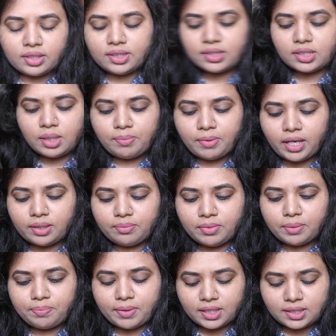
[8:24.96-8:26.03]
है इसके बाद
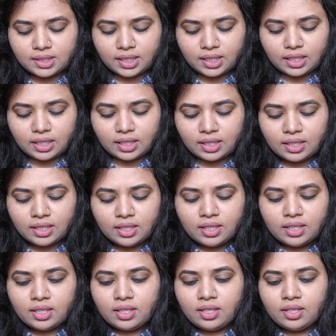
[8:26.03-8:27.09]
मेरे पास है ये
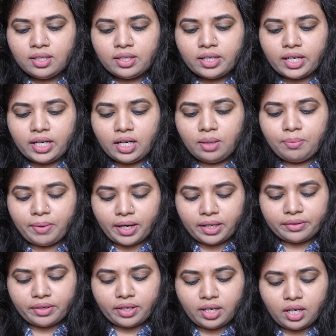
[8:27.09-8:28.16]
कलर
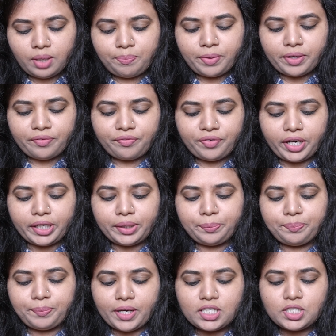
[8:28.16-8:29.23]
बार का
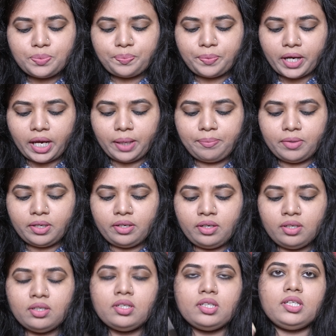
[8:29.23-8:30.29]
परफेक्ट मैच प्राइमर
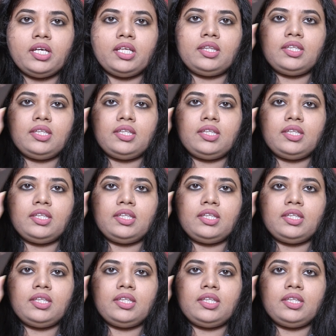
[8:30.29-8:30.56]
ये